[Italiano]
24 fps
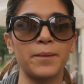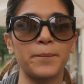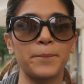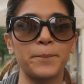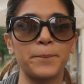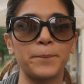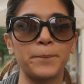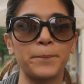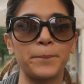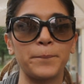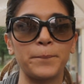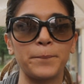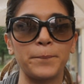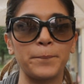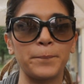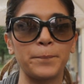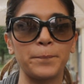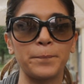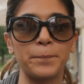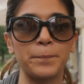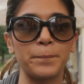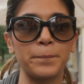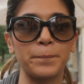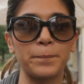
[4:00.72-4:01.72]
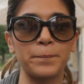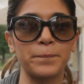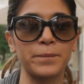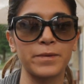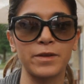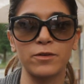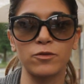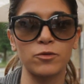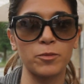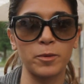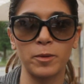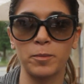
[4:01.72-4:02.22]
mh, mm,
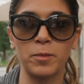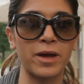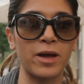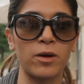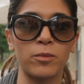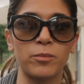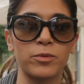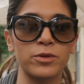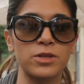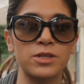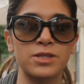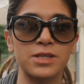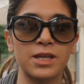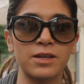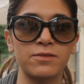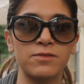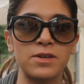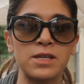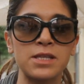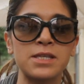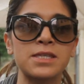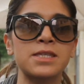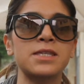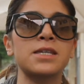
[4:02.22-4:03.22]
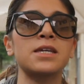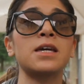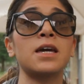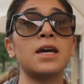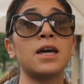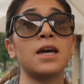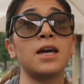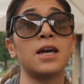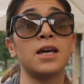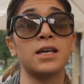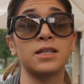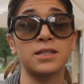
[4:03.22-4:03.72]
devo preparare un po' di servizi,
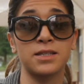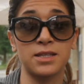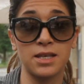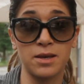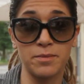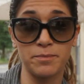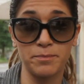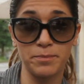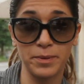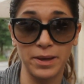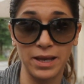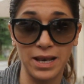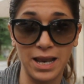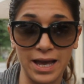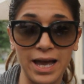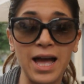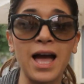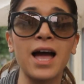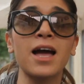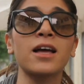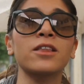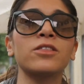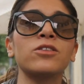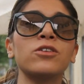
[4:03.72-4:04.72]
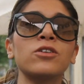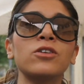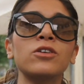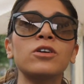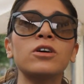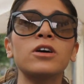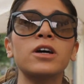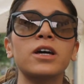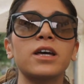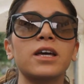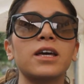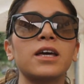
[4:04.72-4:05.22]
sempre la
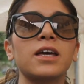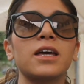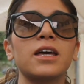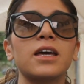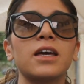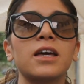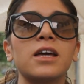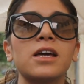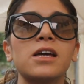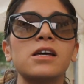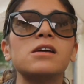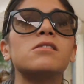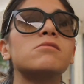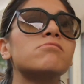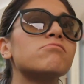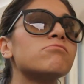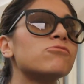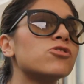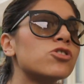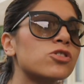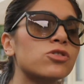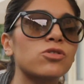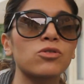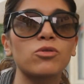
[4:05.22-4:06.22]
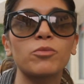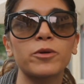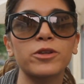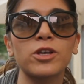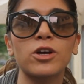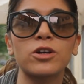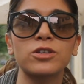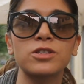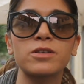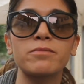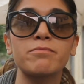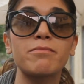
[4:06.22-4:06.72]
radio, eh, ci sono un po' di
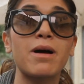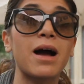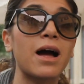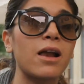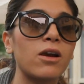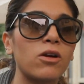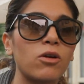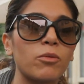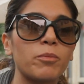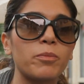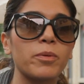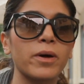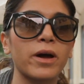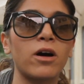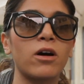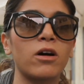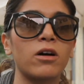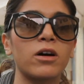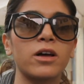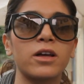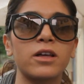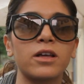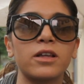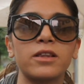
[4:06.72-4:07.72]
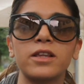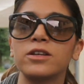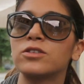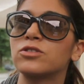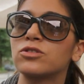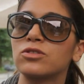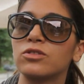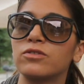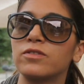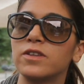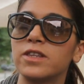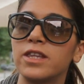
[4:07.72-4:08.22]
cose in ballo però eh,
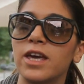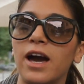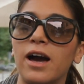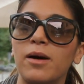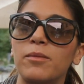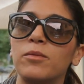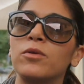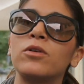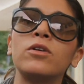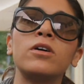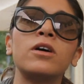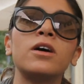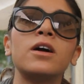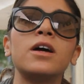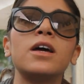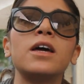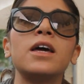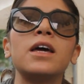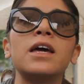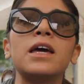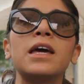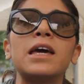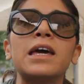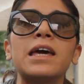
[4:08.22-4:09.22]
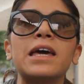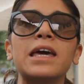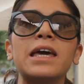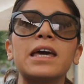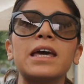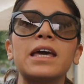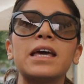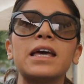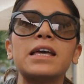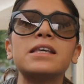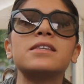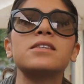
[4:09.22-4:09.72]
adesso vediamo
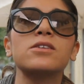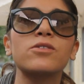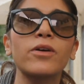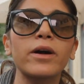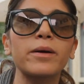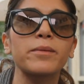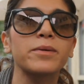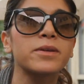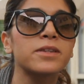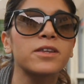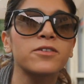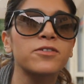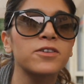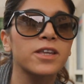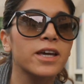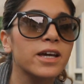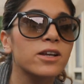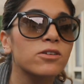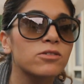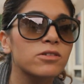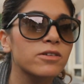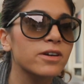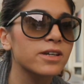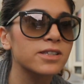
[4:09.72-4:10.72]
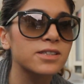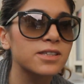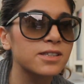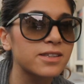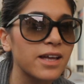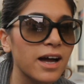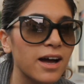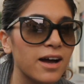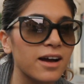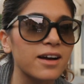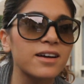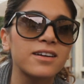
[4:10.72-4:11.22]
e sicuramente finire
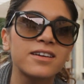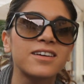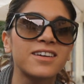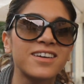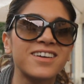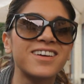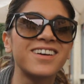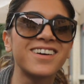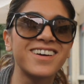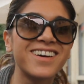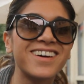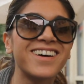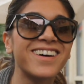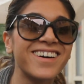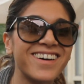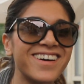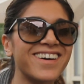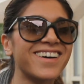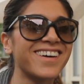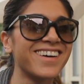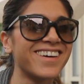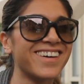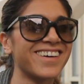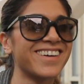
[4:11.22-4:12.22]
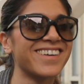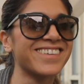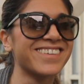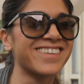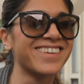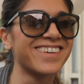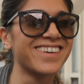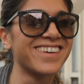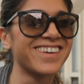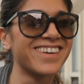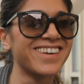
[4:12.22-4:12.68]
l'università. Quanto ti